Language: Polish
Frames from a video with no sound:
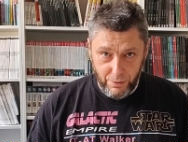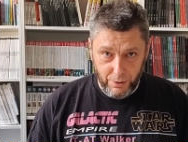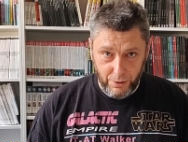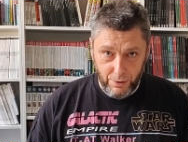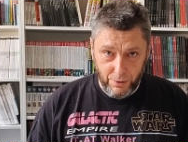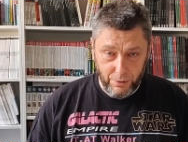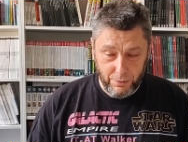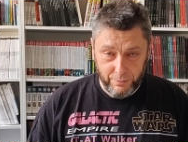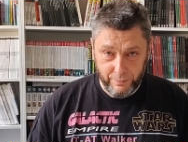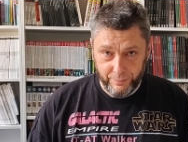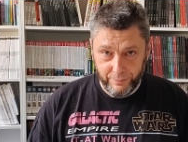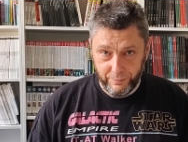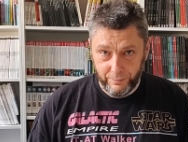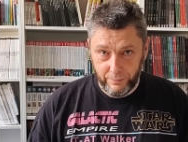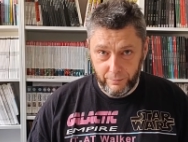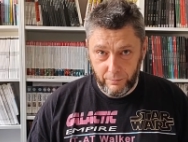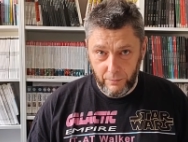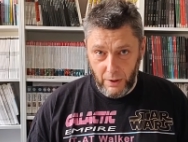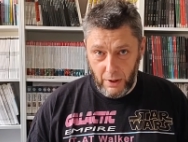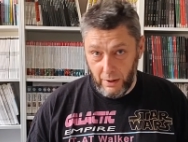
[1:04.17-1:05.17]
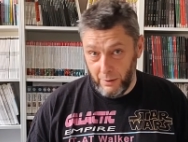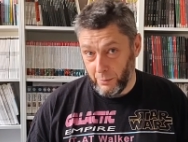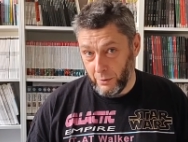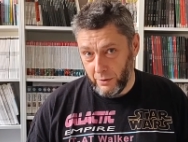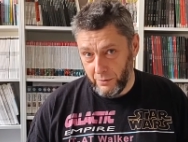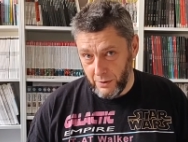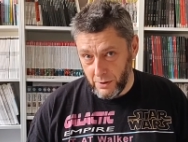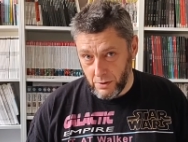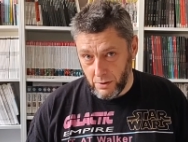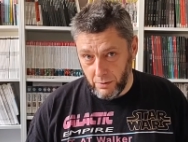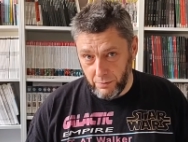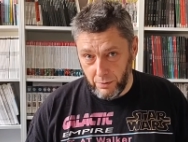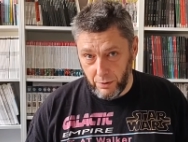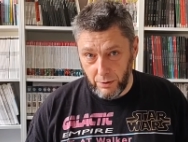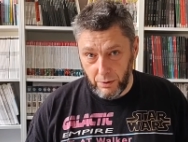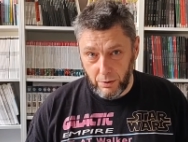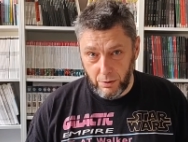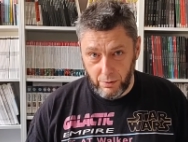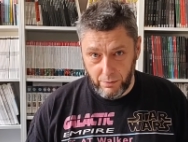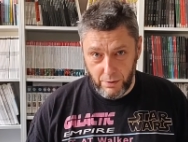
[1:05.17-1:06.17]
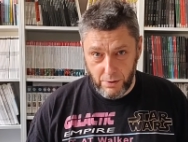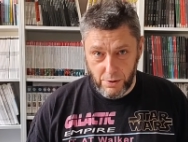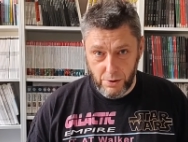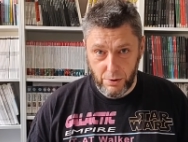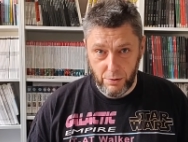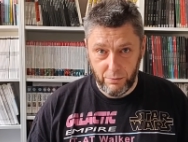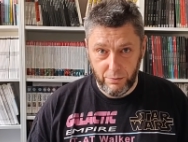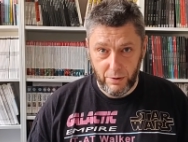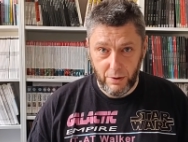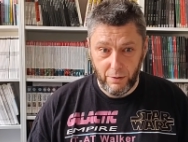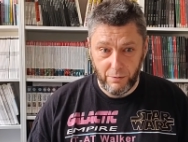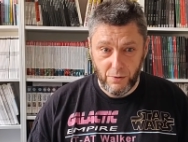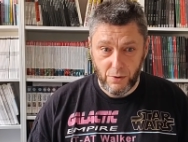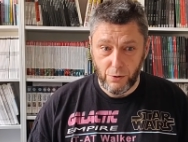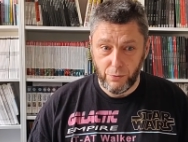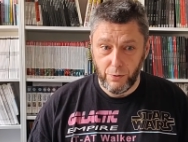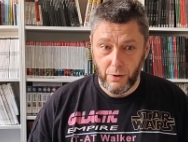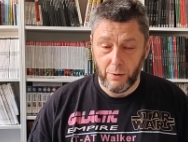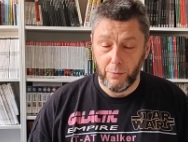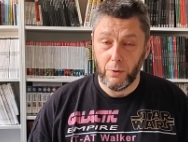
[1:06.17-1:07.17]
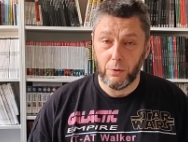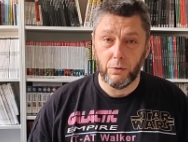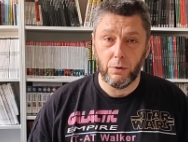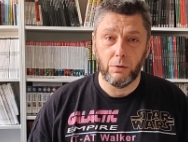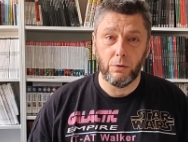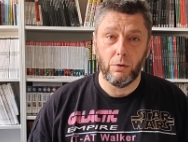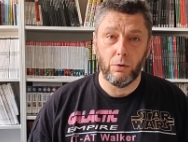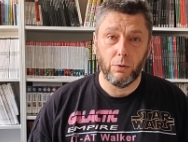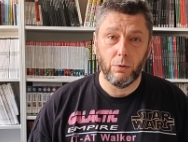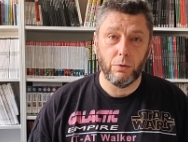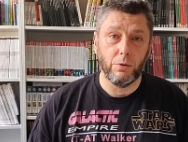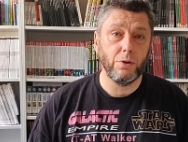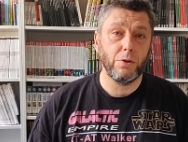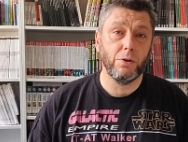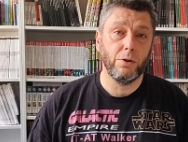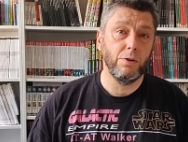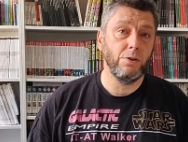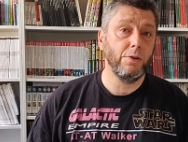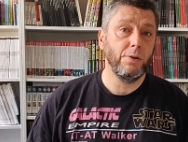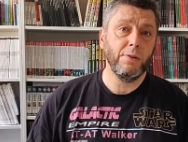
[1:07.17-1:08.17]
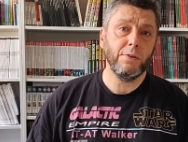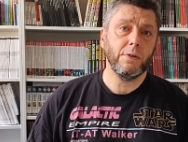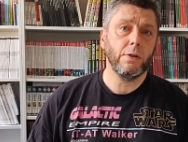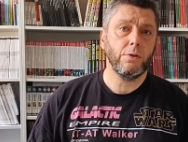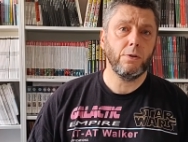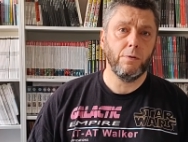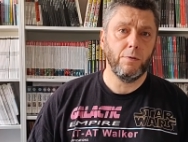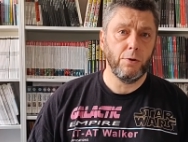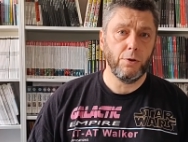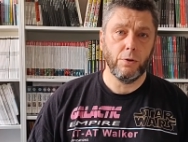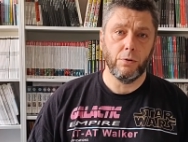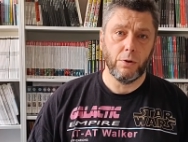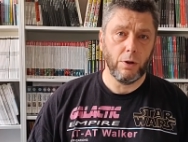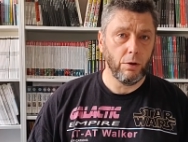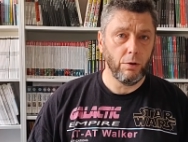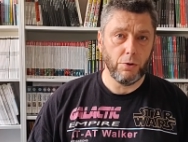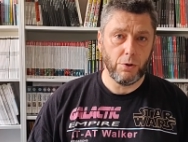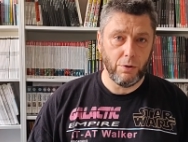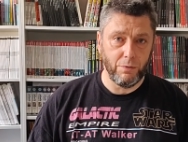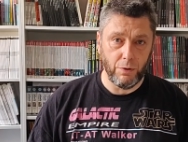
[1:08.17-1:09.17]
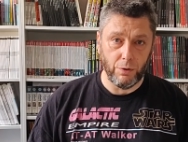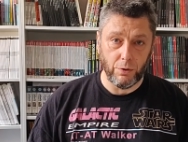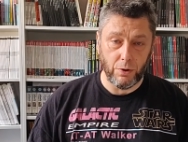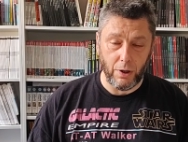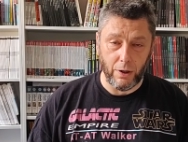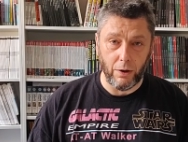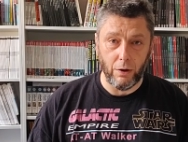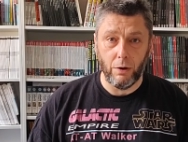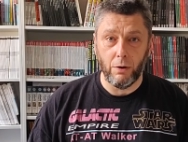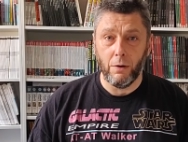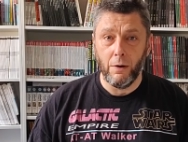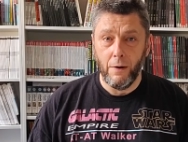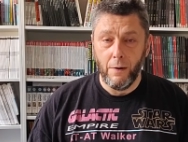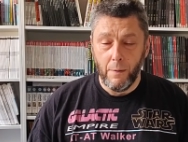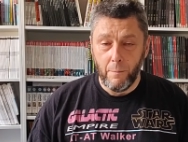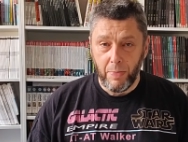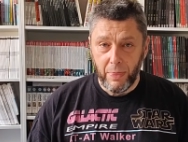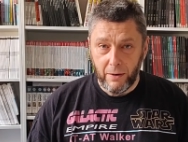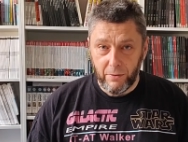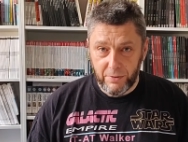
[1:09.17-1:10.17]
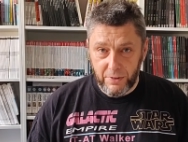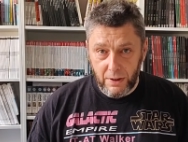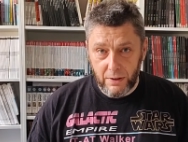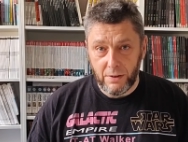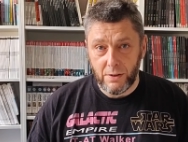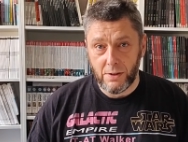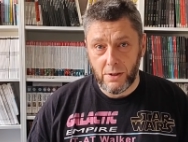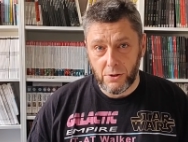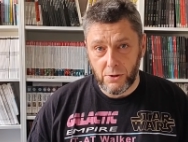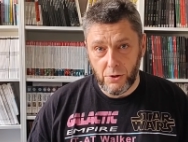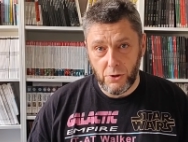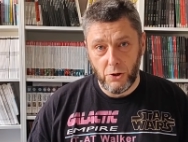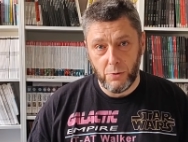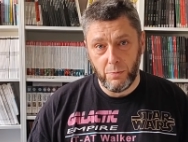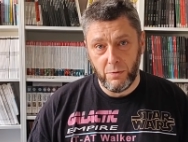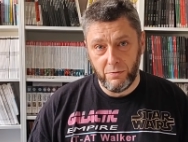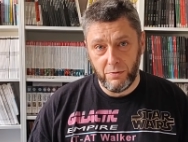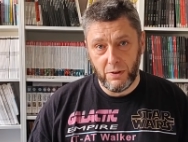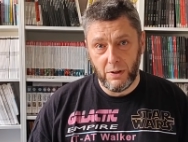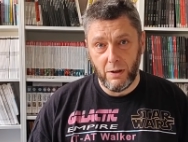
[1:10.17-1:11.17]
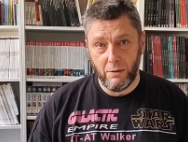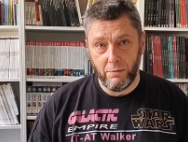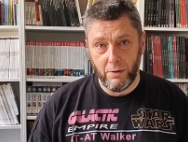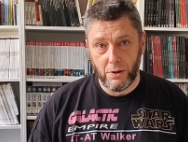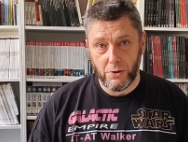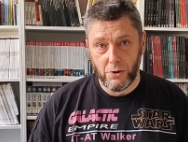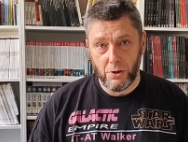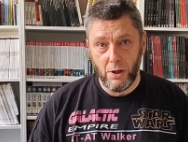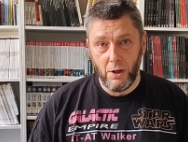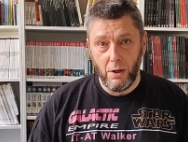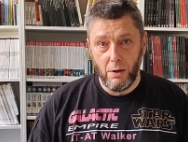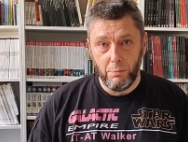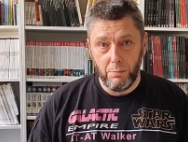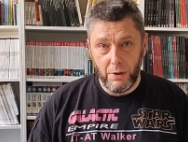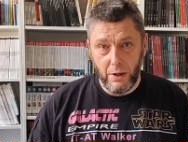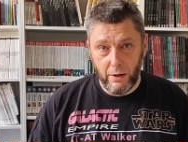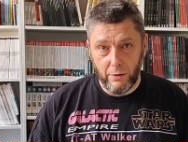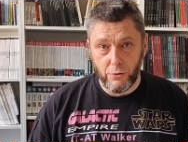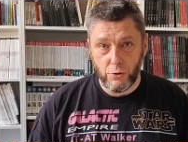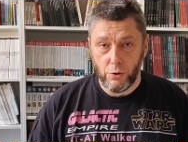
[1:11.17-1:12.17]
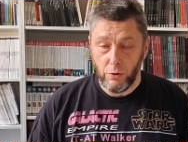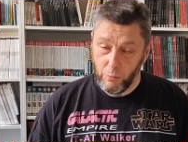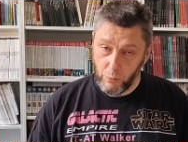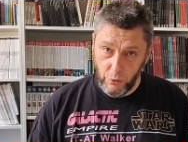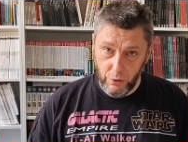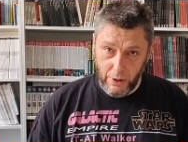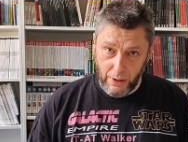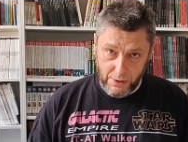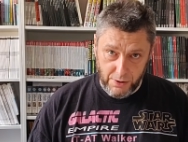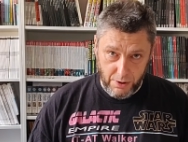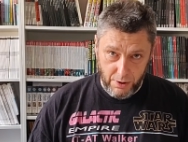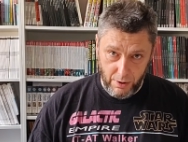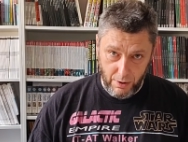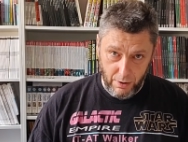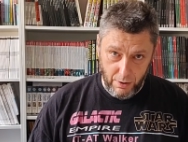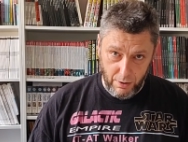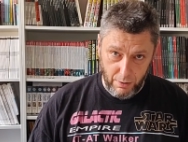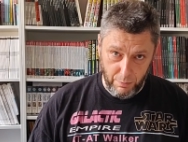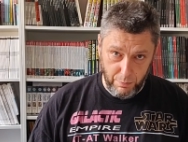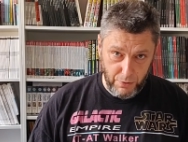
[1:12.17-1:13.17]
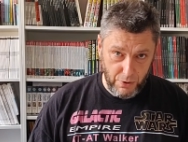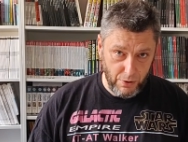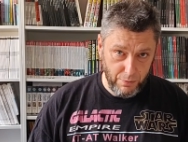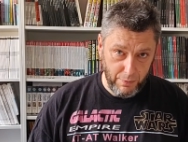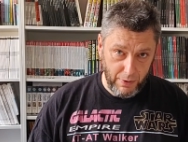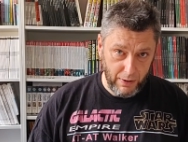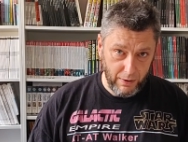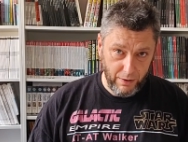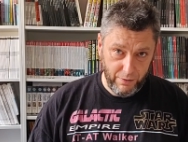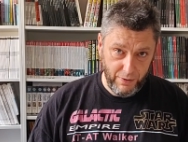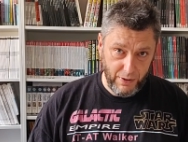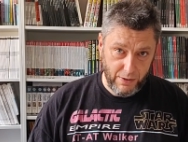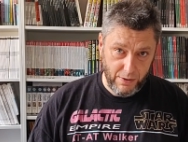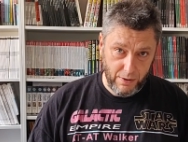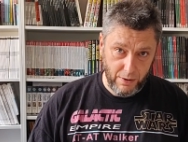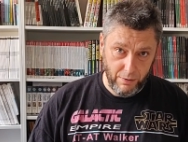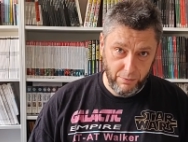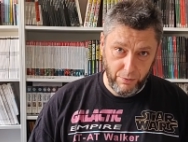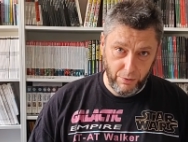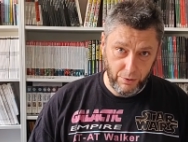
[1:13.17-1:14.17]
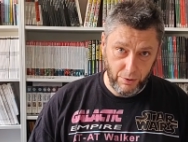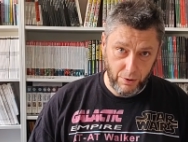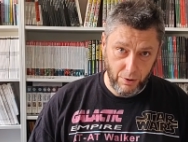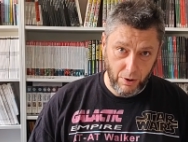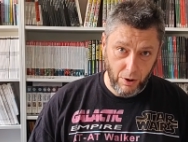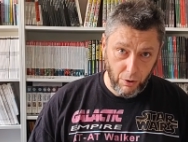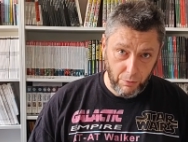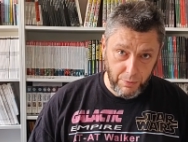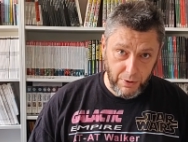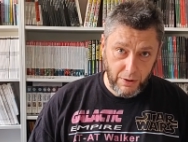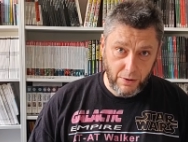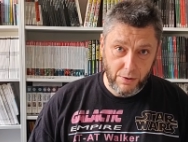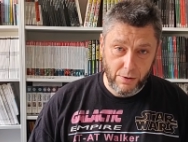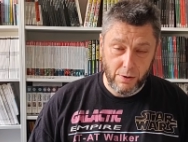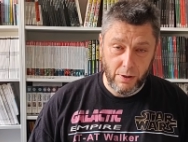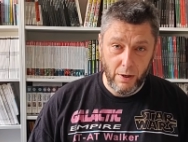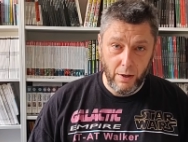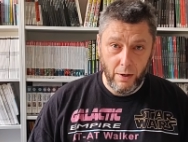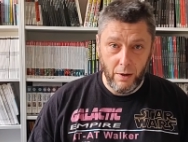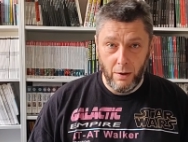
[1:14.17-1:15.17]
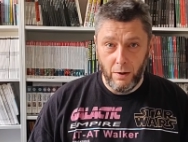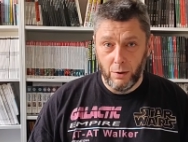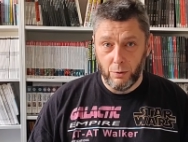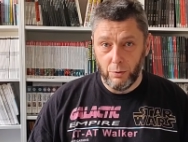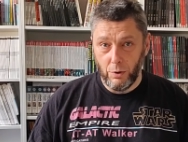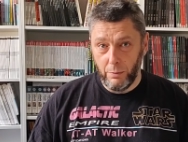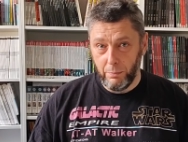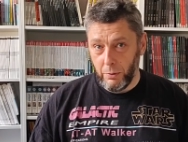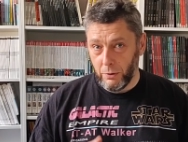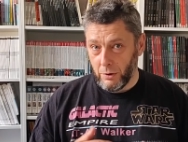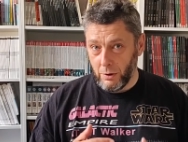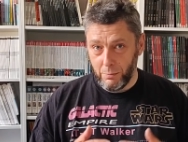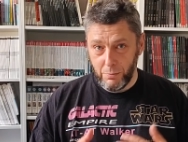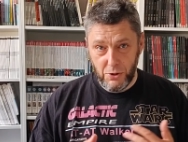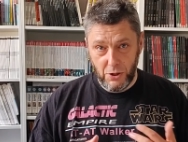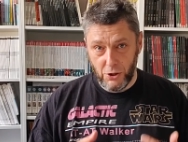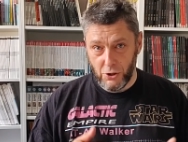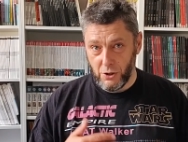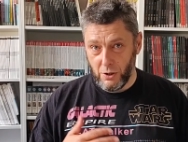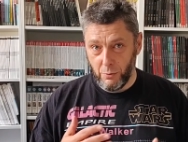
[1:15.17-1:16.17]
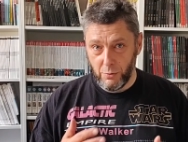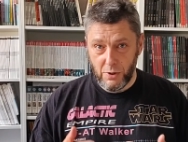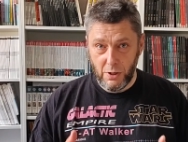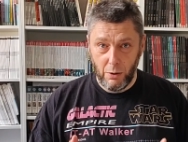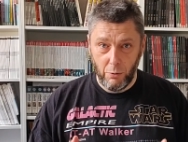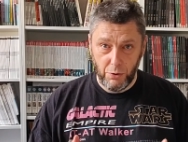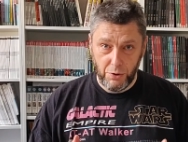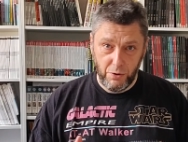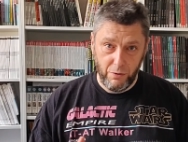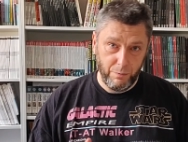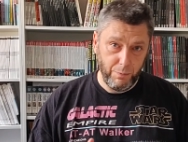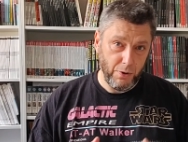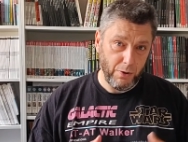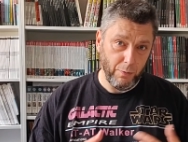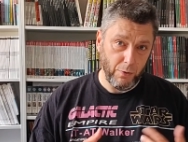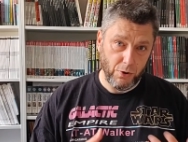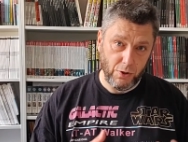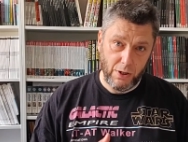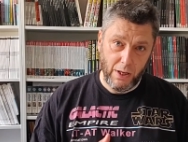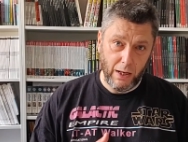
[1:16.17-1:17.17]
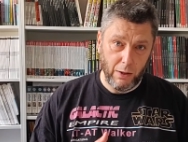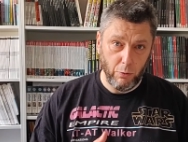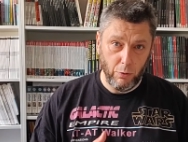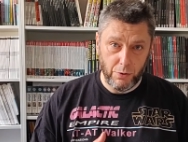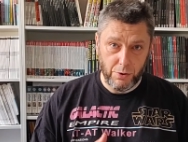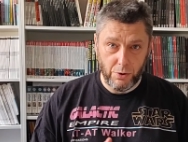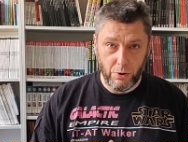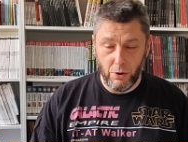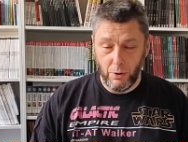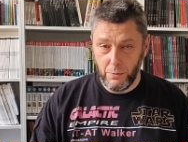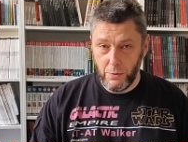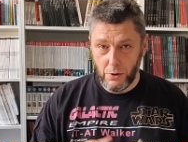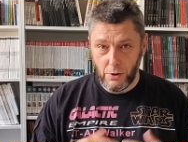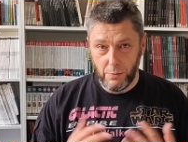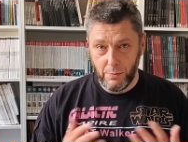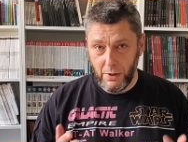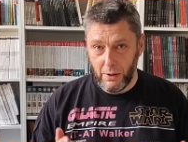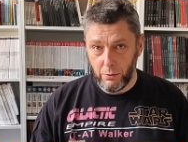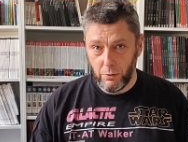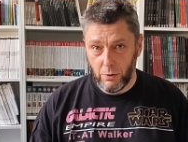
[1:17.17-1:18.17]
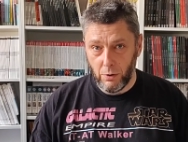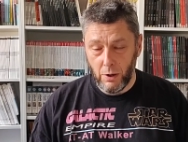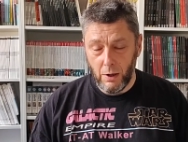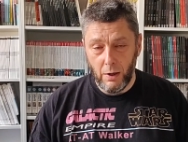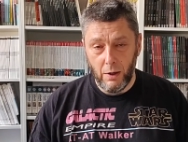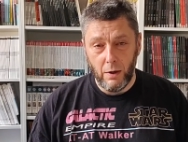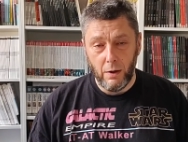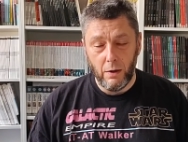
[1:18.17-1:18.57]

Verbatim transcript: Wojnom albo Gwiezdne Wojny towarzyszą wydawnictwu Egmont od roku 1999. Wtedy zaczęliśmy wydawać pierwszą mutację pisma Gwiezdne Wojny Comics, które potem przekształcało się w pismo Star Wars Comics, miało